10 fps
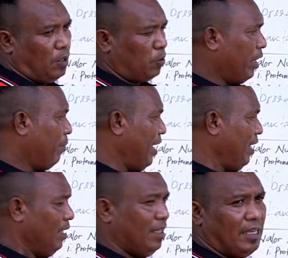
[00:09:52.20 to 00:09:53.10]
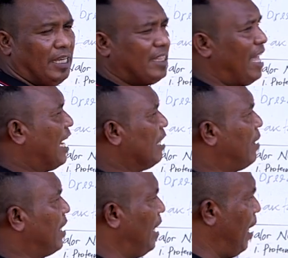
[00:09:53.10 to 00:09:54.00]
Pirmai ita hakat
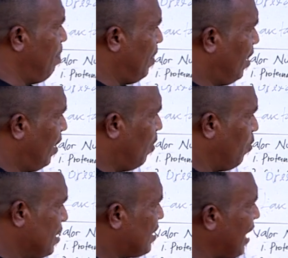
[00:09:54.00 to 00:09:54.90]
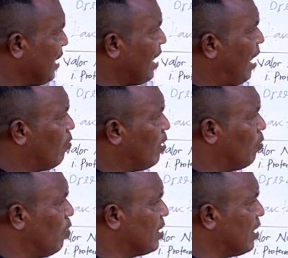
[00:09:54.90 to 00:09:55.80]
ba iha uinsa ita halo
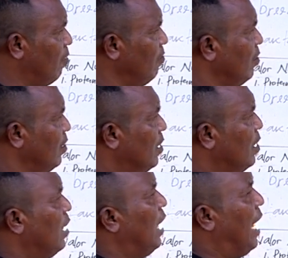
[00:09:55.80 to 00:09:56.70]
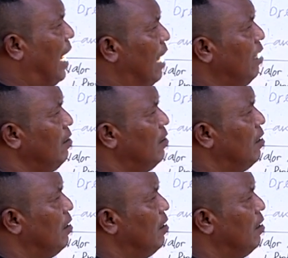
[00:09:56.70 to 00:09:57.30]
kalkulasaun hahan